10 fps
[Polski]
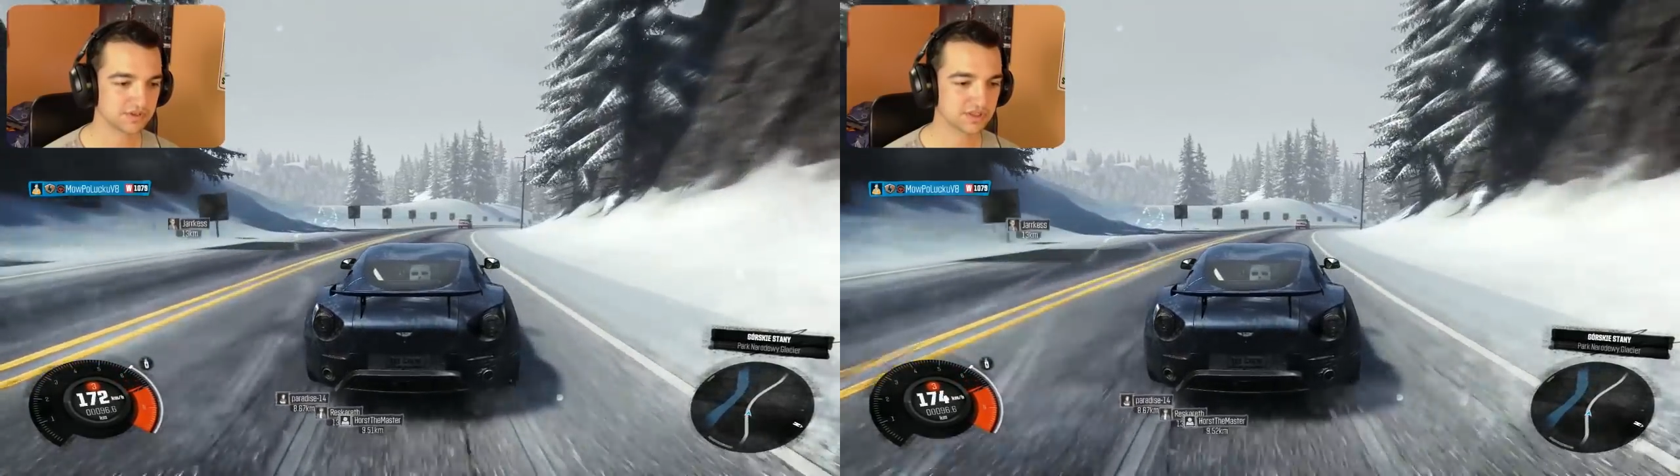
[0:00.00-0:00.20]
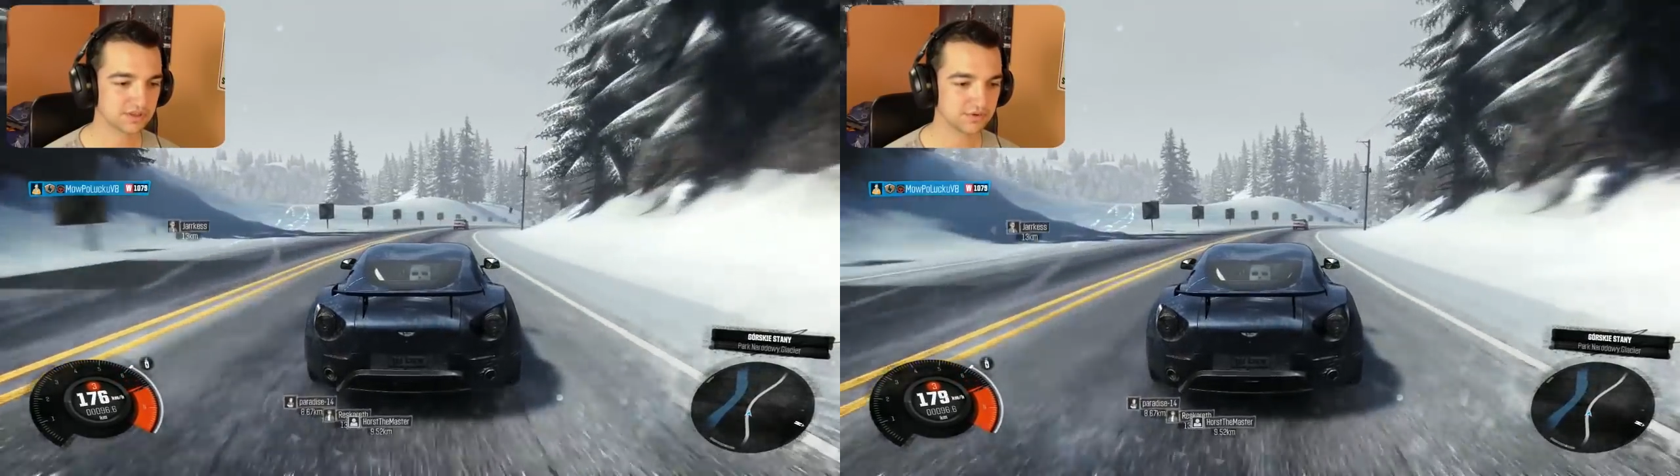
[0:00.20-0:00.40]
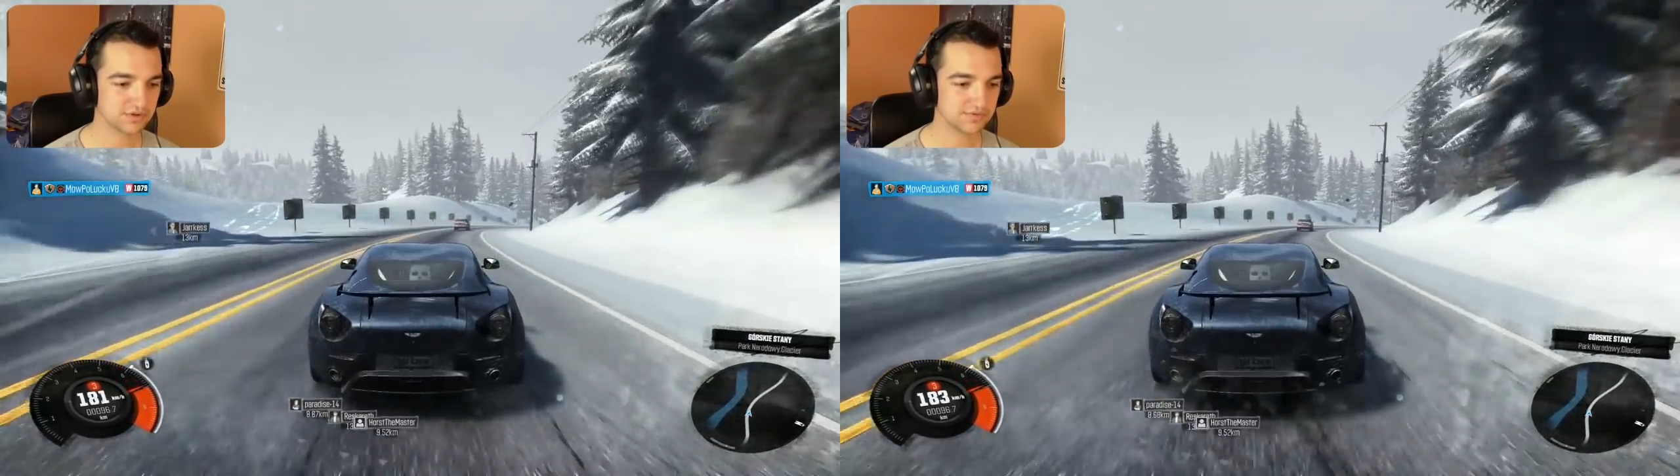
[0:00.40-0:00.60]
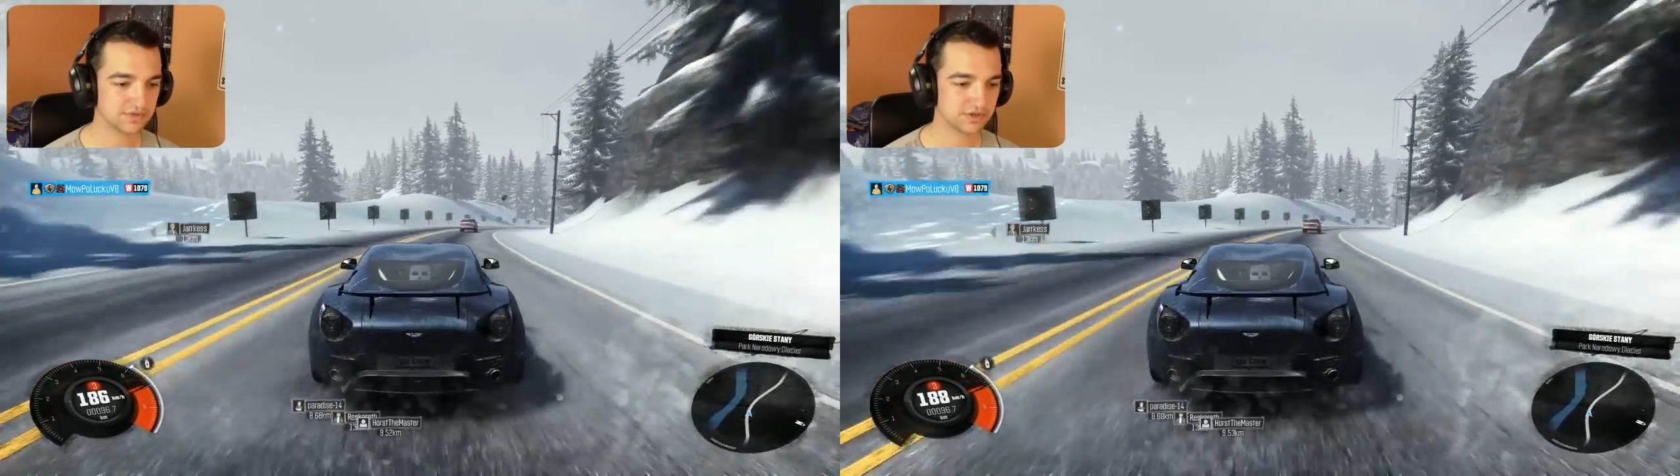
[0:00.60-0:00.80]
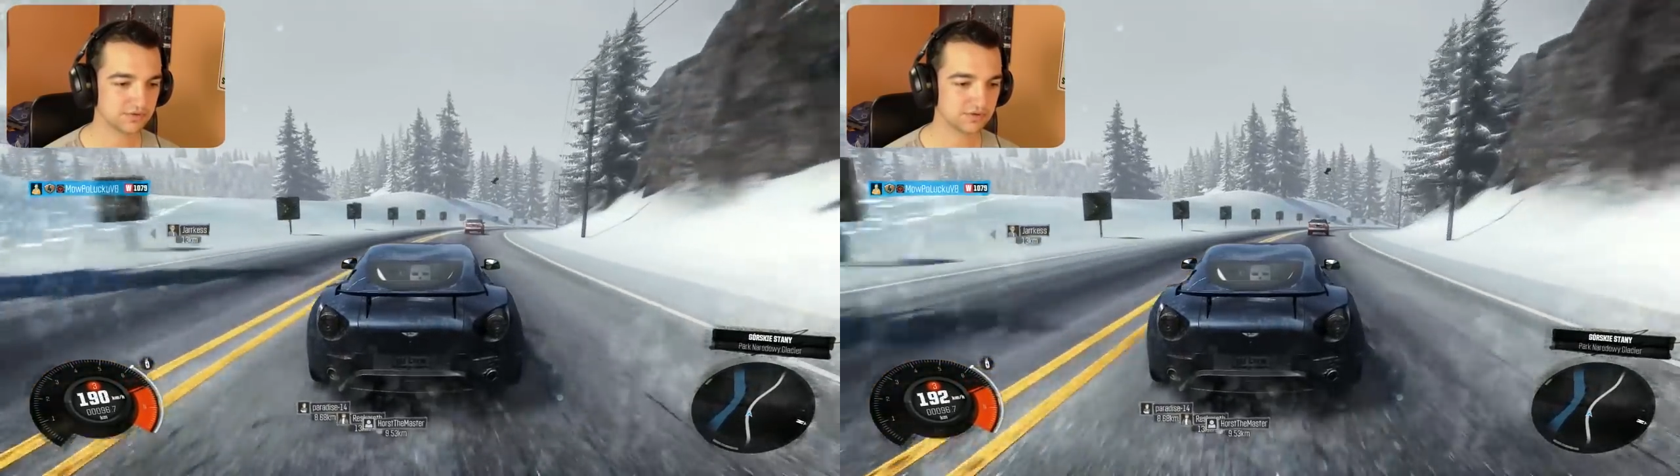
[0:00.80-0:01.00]
te samochody w
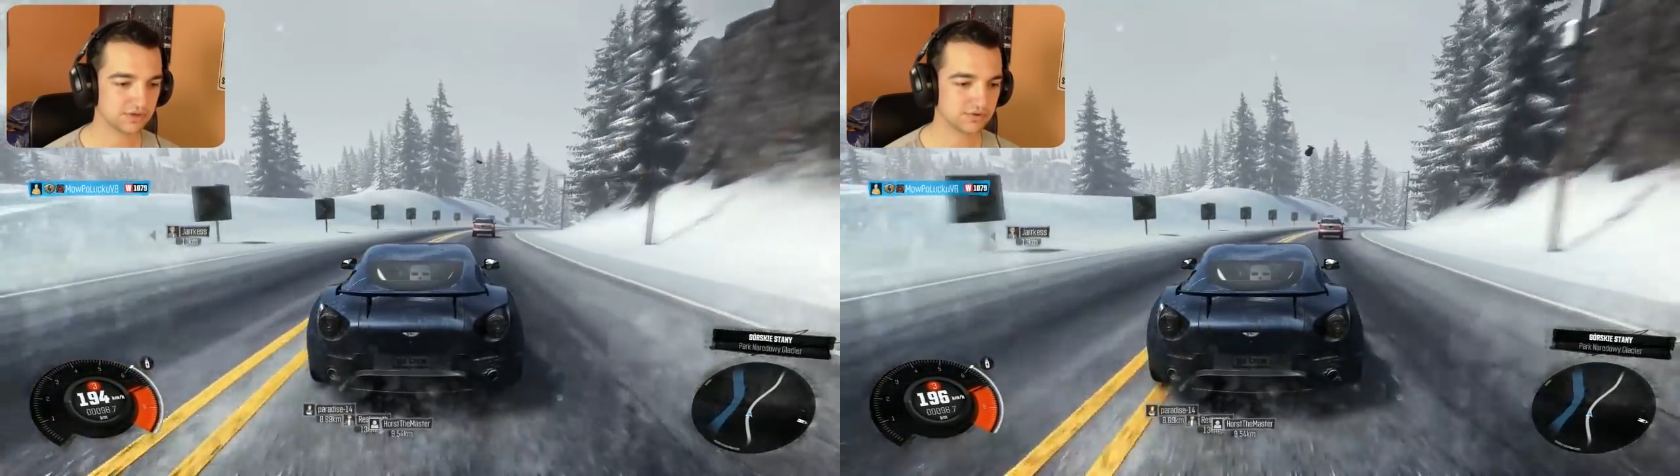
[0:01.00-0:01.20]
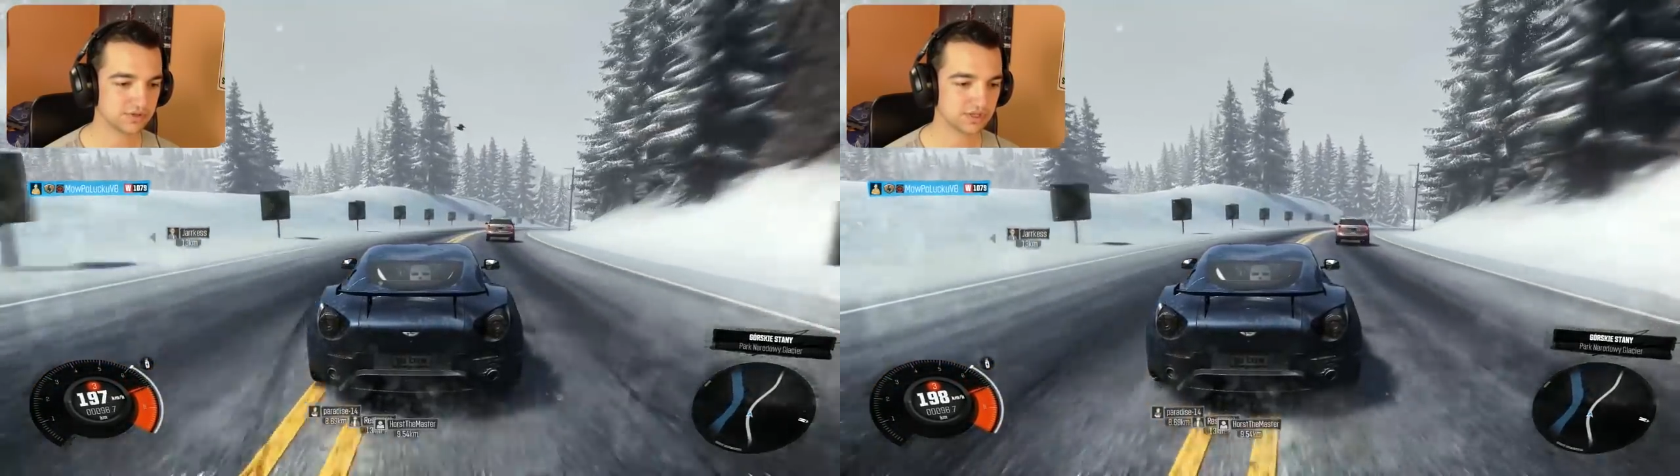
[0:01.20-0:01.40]
Dekru jakoś